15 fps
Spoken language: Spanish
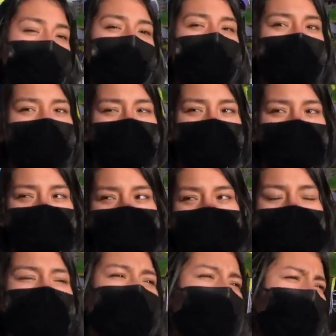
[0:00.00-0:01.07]
parece
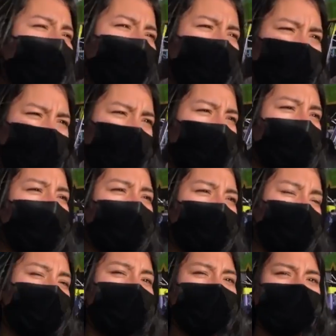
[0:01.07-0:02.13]
vital la etapa de
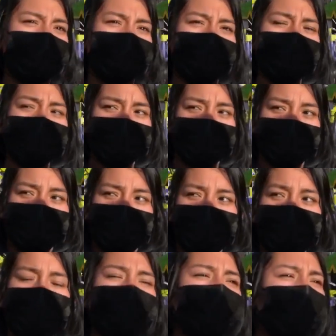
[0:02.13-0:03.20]
la infancia,
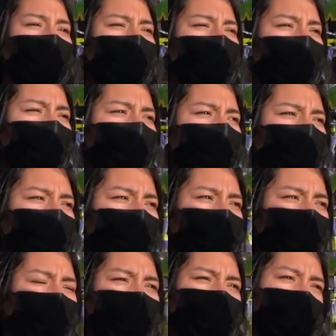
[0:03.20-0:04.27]
ya que
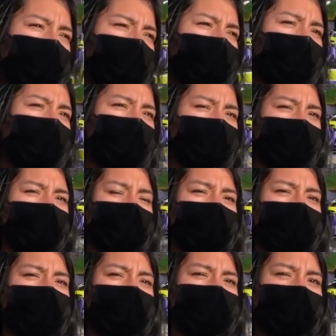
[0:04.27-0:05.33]
es la etapa en
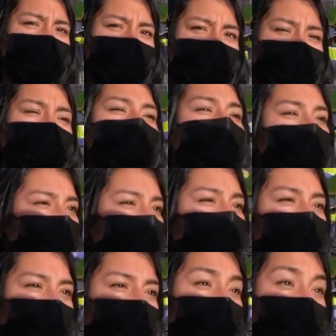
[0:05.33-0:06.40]
la cual los
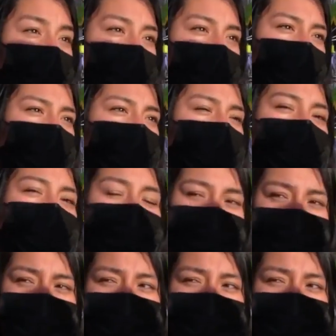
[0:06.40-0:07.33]
niños se van formando, ¿no?